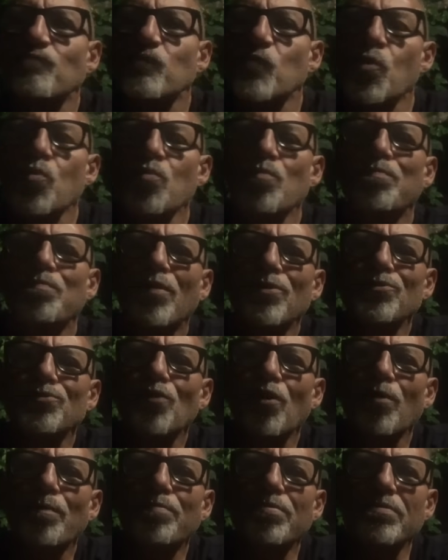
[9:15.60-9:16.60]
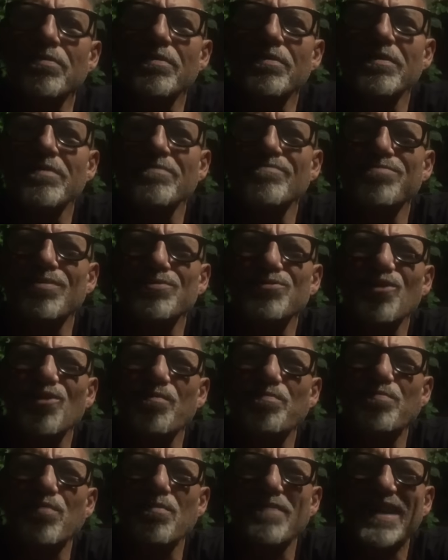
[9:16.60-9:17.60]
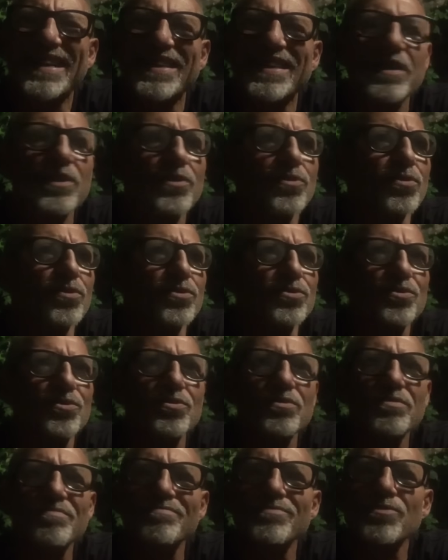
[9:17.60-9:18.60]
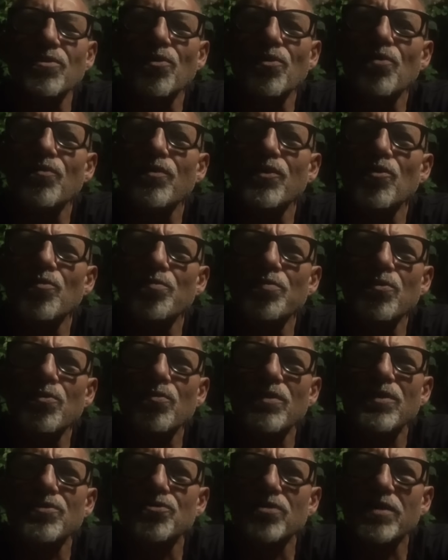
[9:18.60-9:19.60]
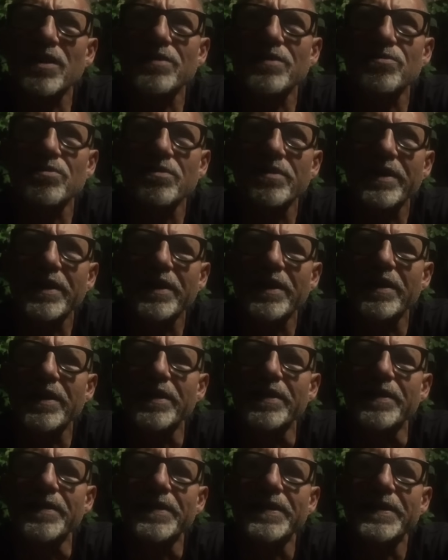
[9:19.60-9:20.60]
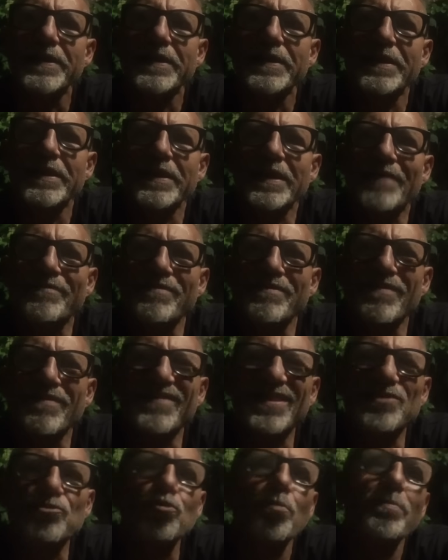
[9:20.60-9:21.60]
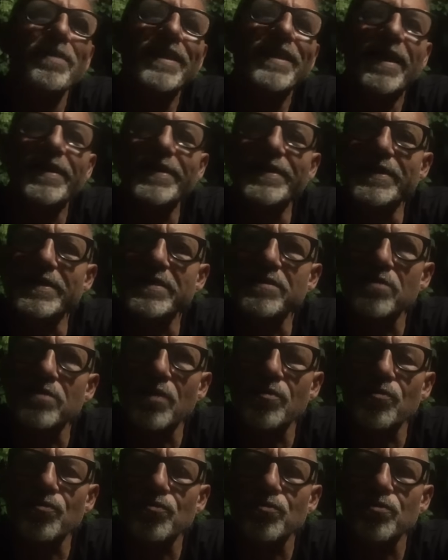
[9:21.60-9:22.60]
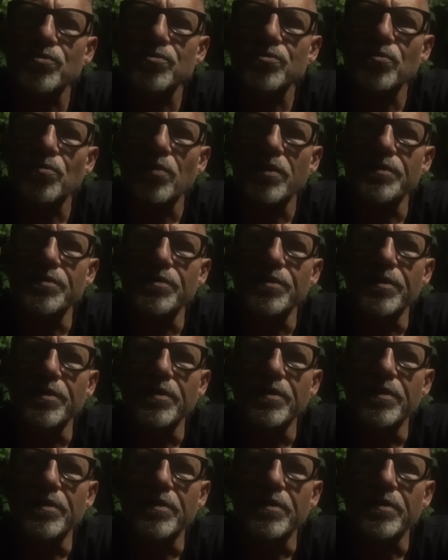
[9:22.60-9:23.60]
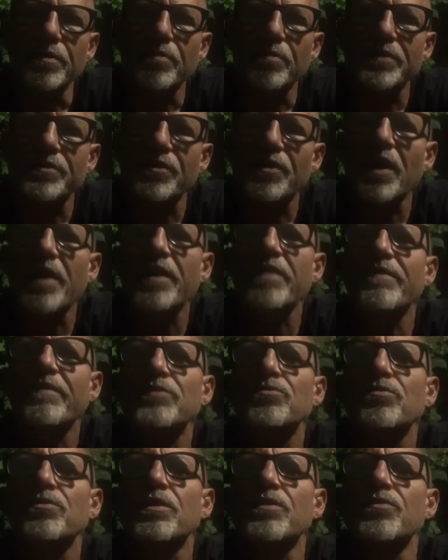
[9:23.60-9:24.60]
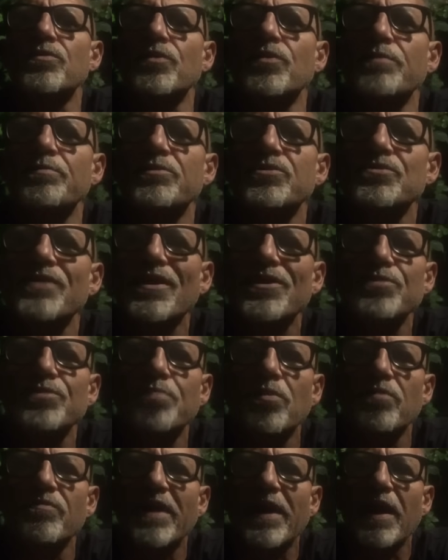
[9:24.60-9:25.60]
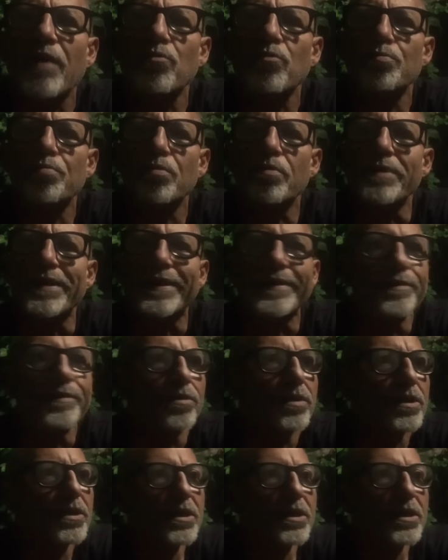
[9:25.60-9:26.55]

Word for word: un, po, troppo, un po' troppo, macchinoso, non, non, lo vedo più quel giocatore che, che aveva fatto bene all'inizio l'anno scorso quando, quando, era arrivato da noi, bisogna rispolverarlo un po' meglio.